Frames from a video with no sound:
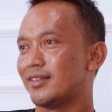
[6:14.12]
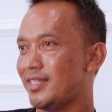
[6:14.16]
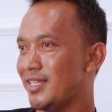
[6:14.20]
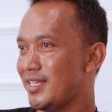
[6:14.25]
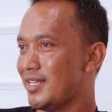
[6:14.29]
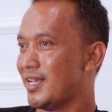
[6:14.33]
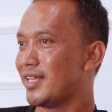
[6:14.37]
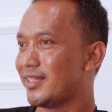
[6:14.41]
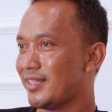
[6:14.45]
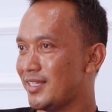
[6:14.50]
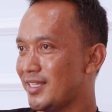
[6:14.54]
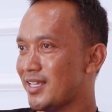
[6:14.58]

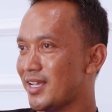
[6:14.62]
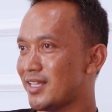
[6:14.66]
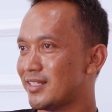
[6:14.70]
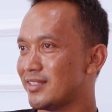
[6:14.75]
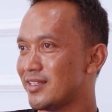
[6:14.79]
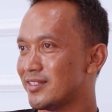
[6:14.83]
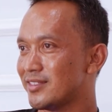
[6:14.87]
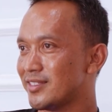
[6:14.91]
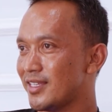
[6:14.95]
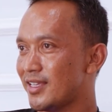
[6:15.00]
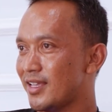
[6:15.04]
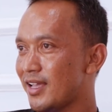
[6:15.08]

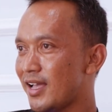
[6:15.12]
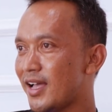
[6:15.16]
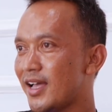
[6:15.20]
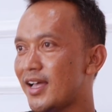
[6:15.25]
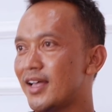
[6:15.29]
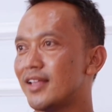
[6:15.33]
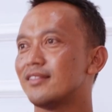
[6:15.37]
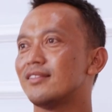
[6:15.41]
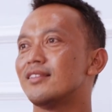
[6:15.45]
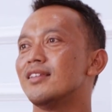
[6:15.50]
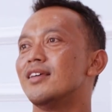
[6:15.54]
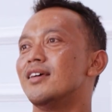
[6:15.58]
tiga-tiganya
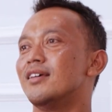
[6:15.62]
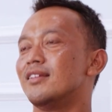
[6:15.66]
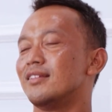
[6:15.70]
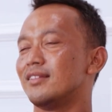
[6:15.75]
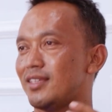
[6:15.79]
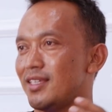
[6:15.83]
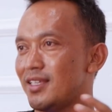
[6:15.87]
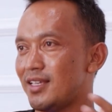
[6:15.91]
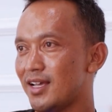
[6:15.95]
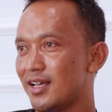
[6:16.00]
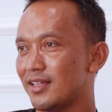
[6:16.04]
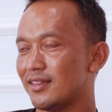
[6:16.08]
sehat,
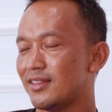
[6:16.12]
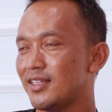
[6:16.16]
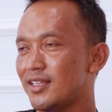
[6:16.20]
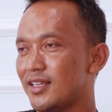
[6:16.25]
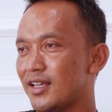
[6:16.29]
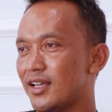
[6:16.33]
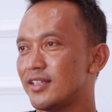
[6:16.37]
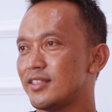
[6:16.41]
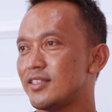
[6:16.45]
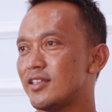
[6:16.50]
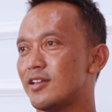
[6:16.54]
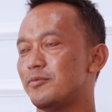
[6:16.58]

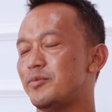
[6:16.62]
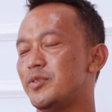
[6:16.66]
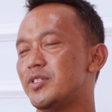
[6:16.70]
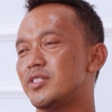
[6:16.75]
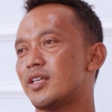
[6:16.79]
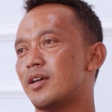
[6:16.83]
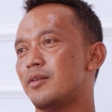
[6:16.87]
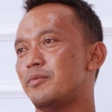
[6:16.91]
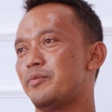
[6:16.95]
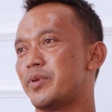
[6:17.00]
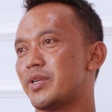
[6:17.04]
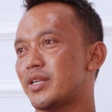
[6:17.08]
tiga-tiganya
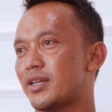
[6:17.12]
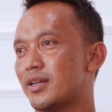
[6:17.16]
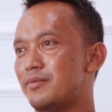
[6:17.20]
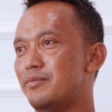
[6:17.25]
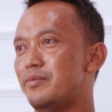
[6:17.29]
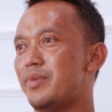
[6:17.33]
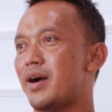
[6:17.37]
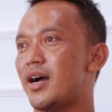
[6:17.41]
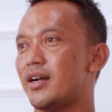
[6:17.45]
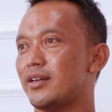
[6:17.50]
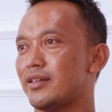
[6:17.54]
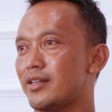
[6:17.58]
bisa
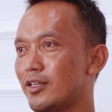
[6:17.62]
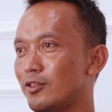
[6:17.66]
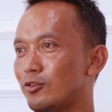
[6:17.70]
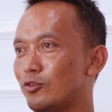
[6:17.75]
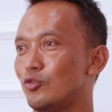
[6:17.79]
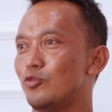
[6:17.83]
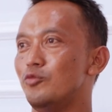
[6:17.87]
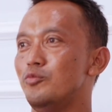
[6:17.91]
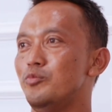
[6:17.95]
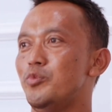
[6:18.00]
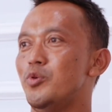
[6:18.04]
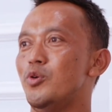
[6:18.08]
berkembang dan
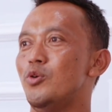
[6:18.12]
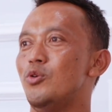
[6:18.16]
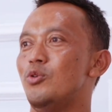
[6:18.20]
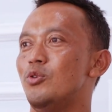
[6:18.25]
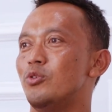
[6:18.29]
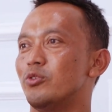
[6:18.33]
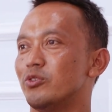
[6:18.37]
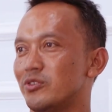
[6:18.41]
tumbuh